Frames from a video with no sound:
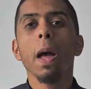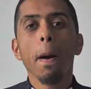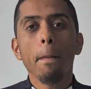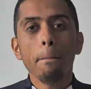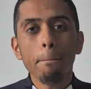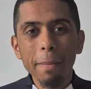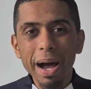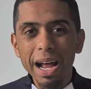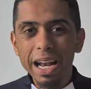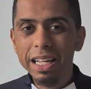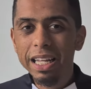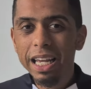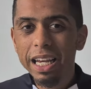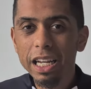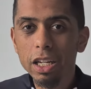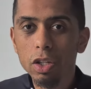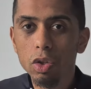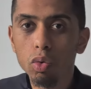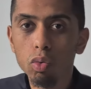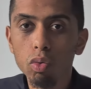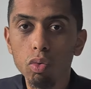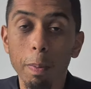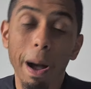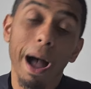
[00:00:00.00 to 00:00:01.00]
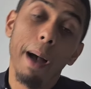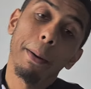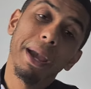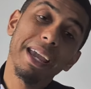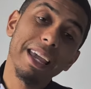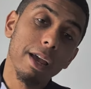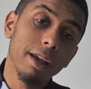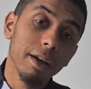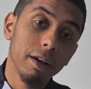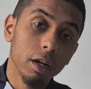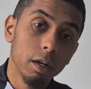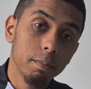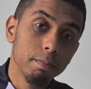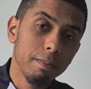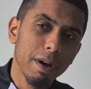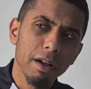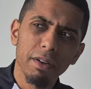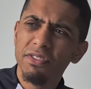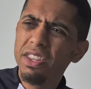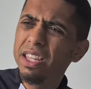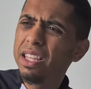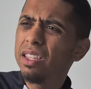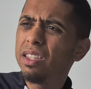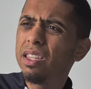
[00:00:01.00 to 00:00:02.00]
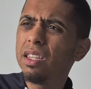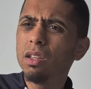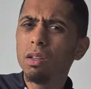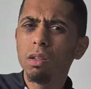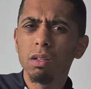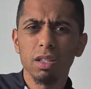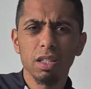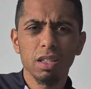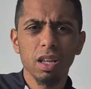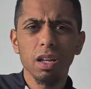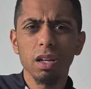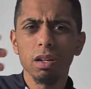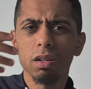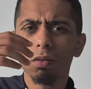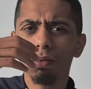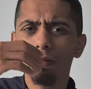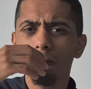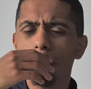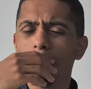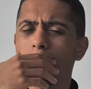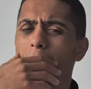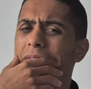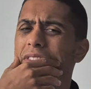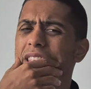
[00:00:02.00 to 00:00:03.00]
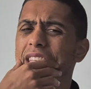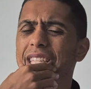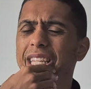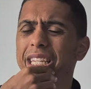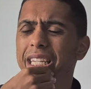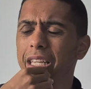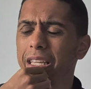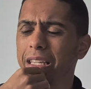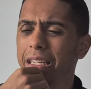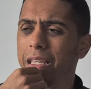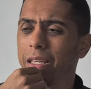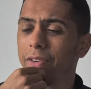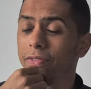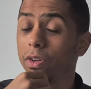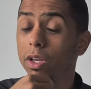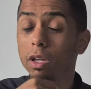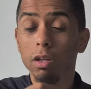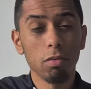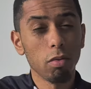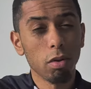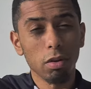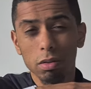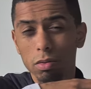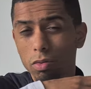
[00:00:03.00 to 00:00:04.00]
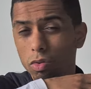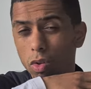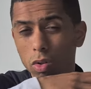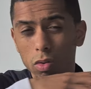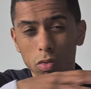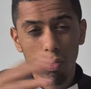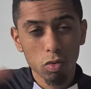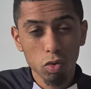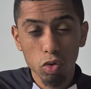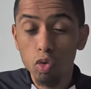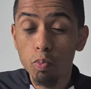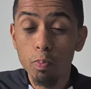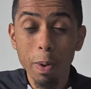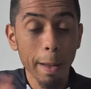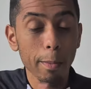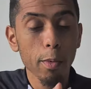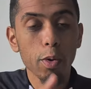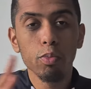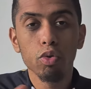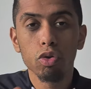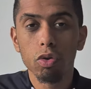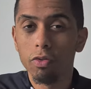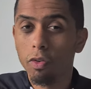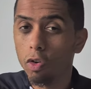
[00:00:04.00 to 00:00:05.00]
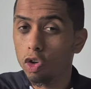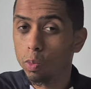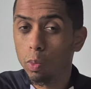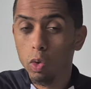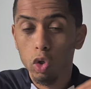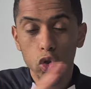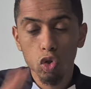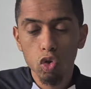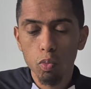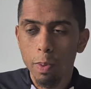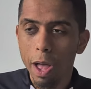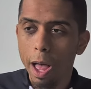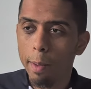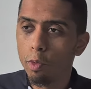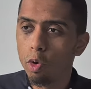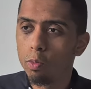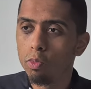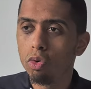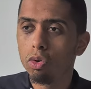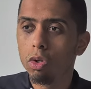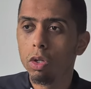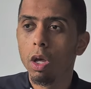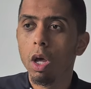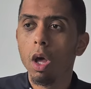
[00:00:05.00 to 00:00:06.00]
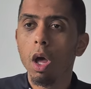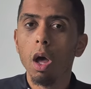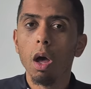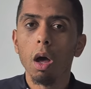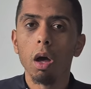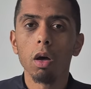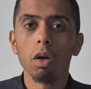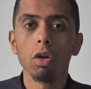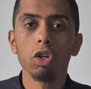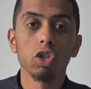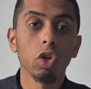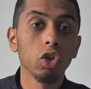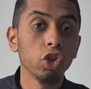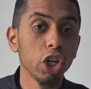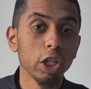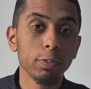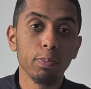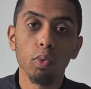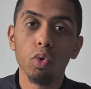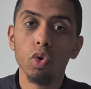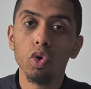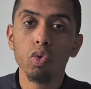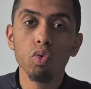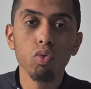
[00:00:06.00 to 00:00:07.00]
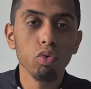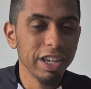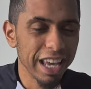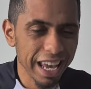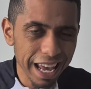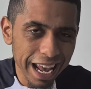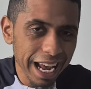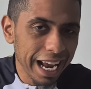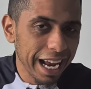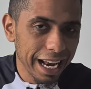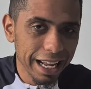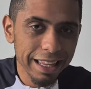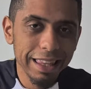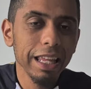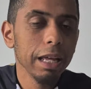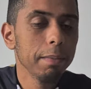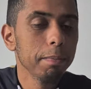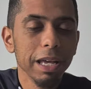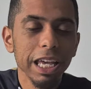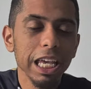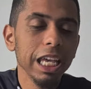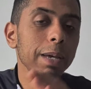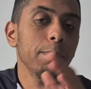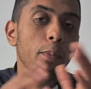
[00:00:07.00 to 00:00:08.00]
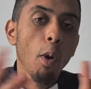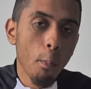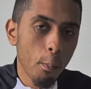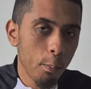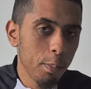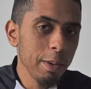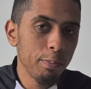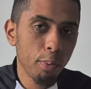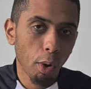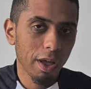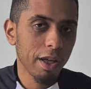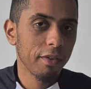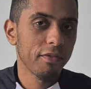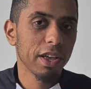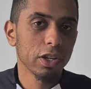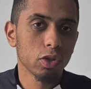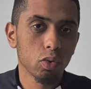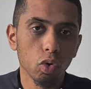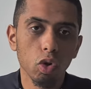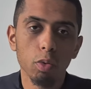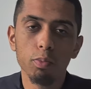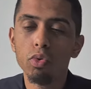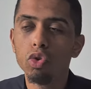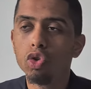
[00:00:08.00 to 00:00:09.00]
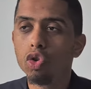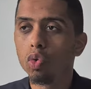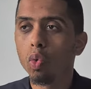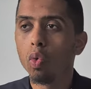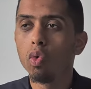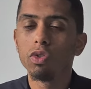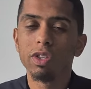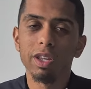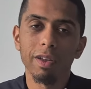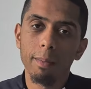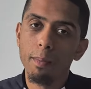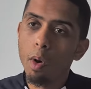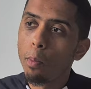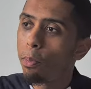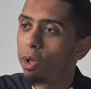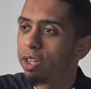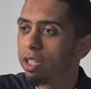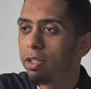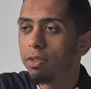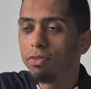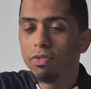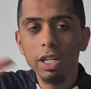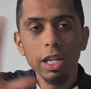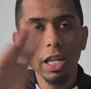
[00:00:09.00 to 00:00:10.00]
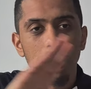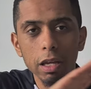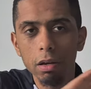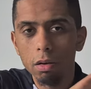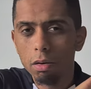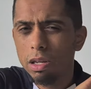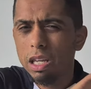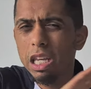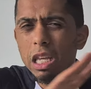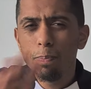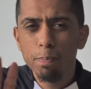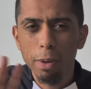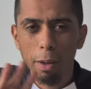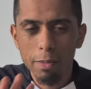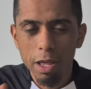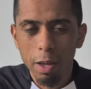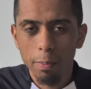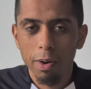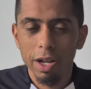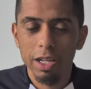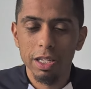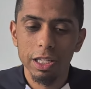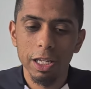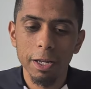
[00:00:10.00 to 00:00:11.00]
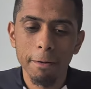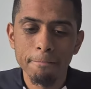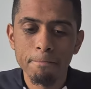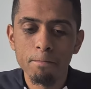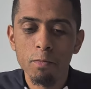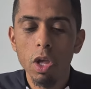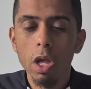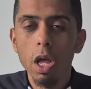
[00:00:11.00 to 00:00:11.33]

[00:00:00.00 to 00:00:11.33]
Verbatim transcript: Malgré tout, bah, après, il y a euh, Mavididi, ça, euh, qui, qui fait euh, Superbe but, franchement superbe but. Euh, Sanchez pour le coup qui est éclaté, mais il peut, il peut rien faire sur le but, je trouve. C'est vraiment petit filet euh, hyper bien placé.